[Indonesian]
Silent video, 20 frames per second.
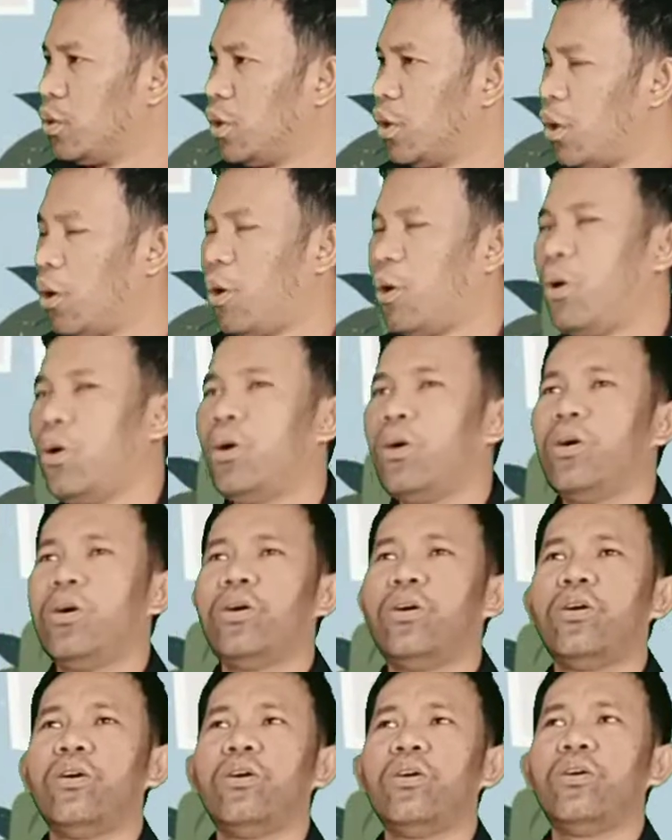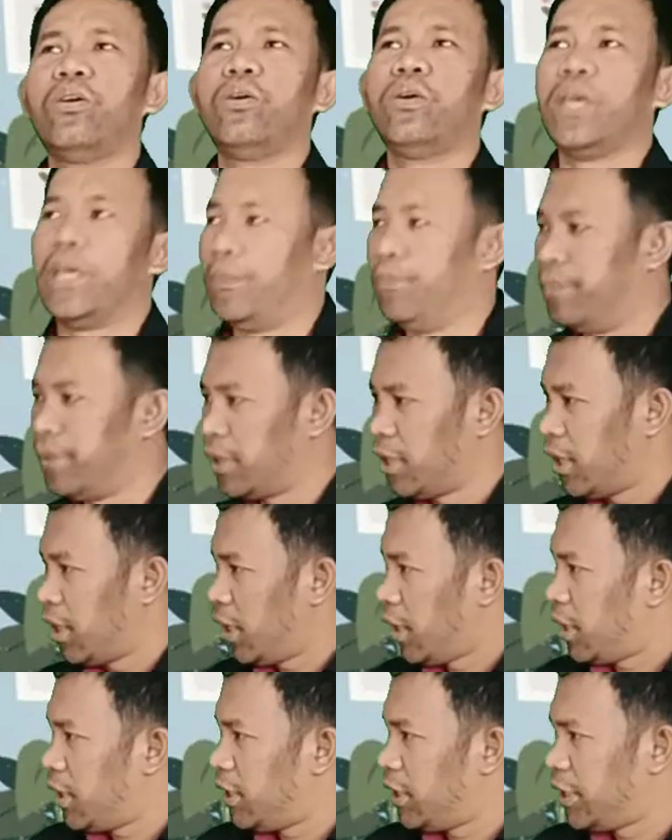Oh, itu
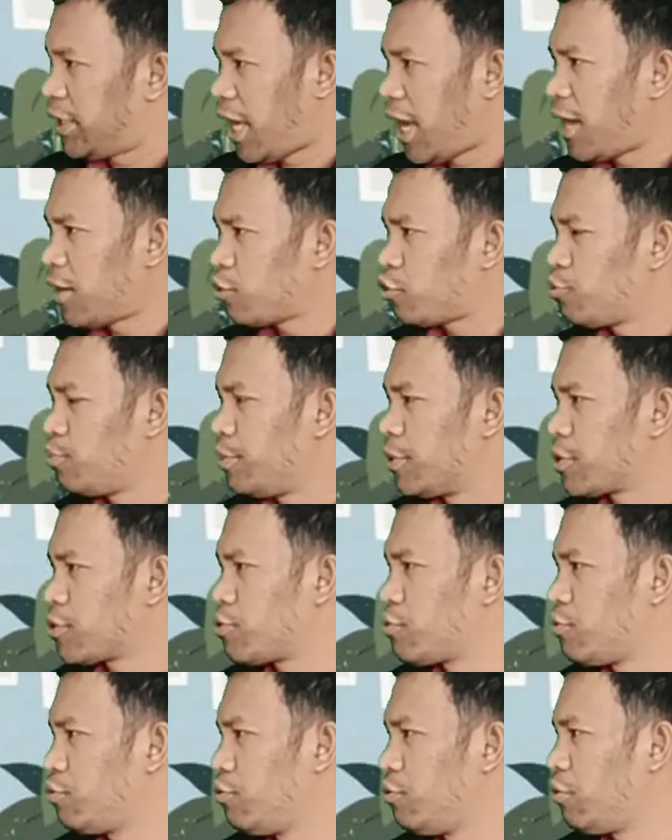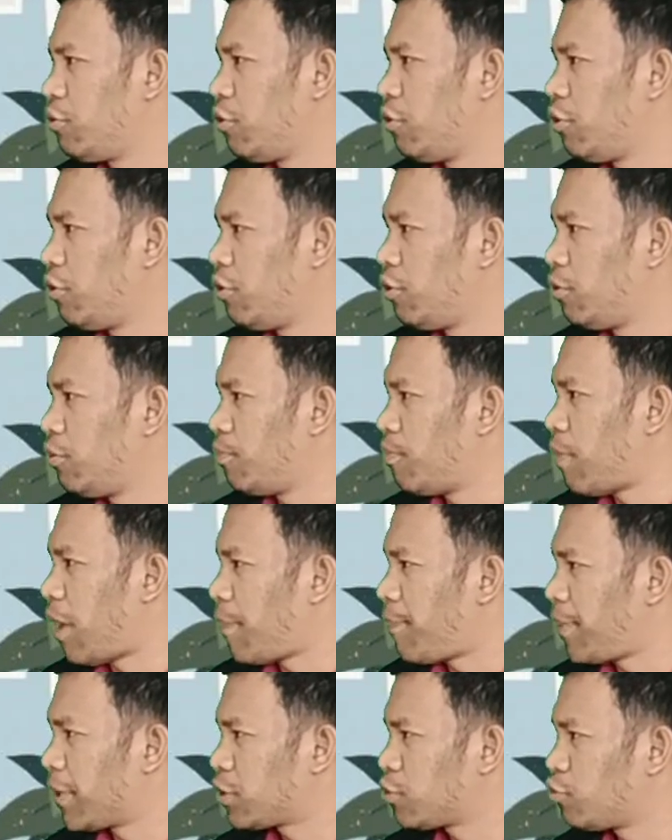ah. Lita harus bersyukur loh.
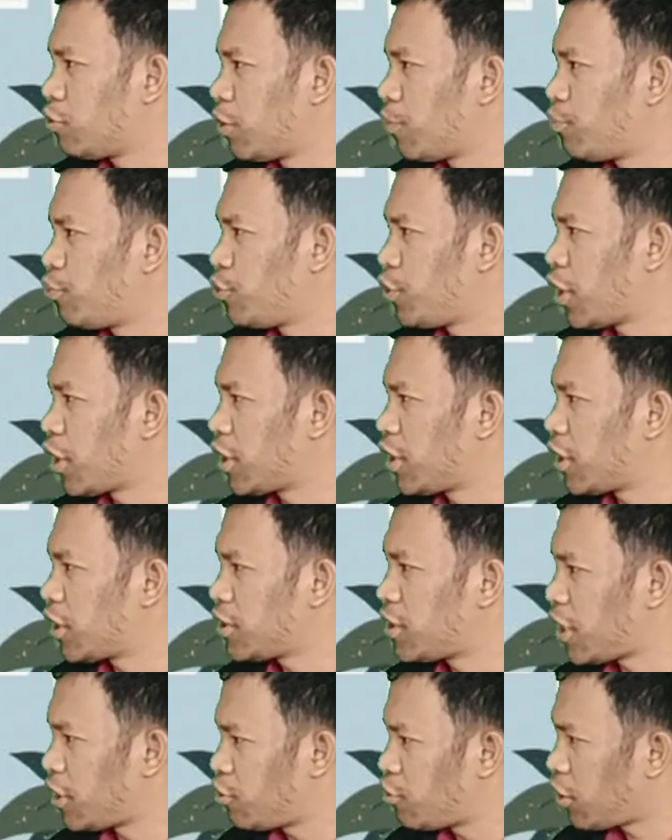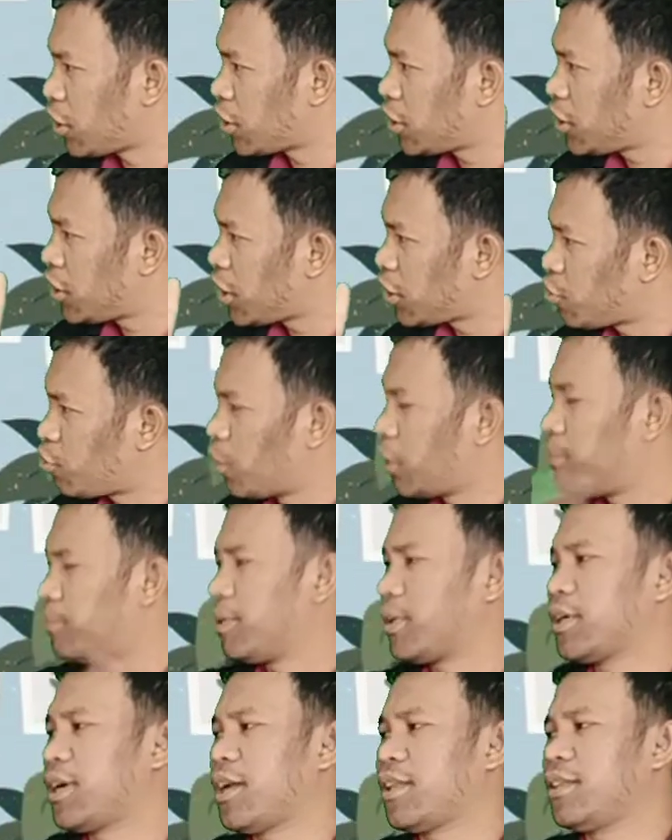Bapak sudah punya kerja itu artinya Tuhan
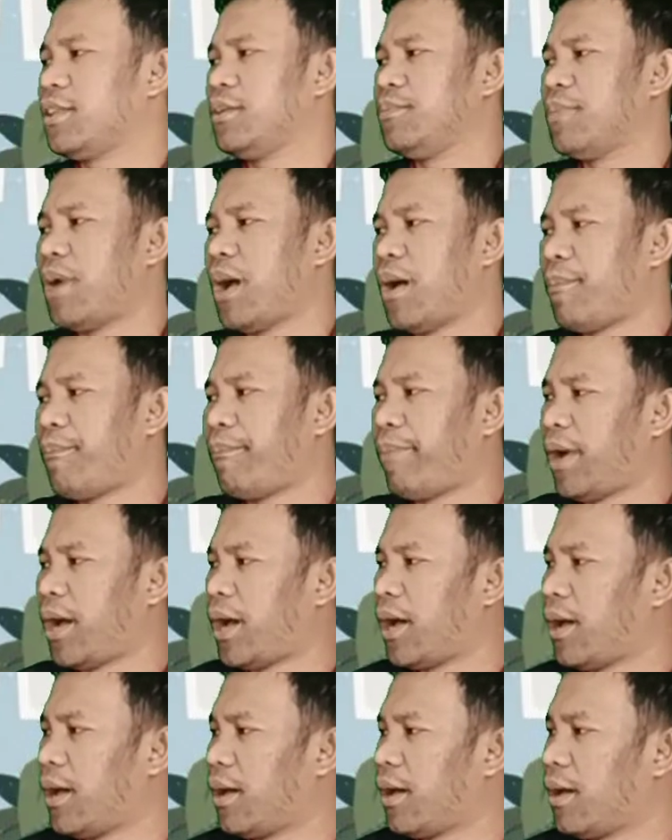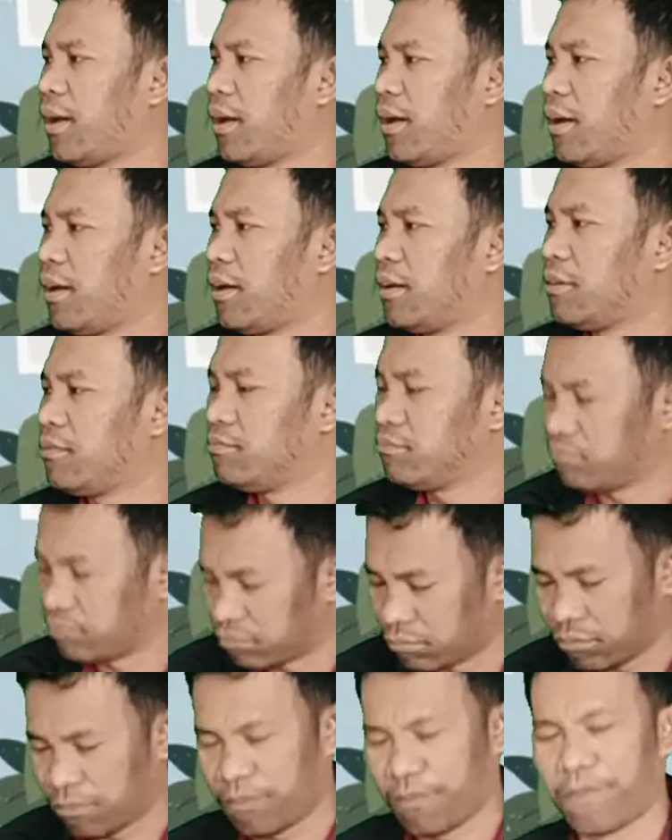berkati Bapak. Iya, iya, iya,
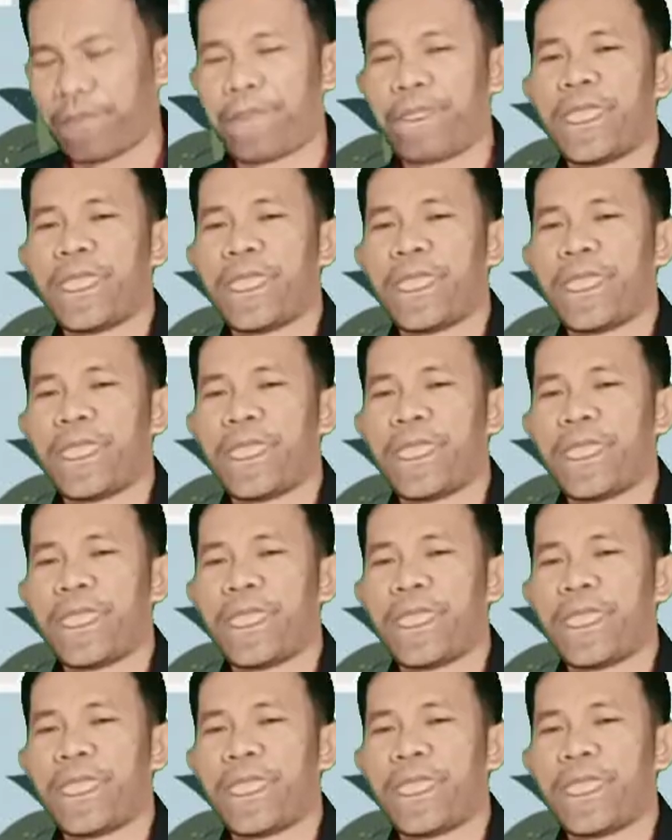hmm. iya.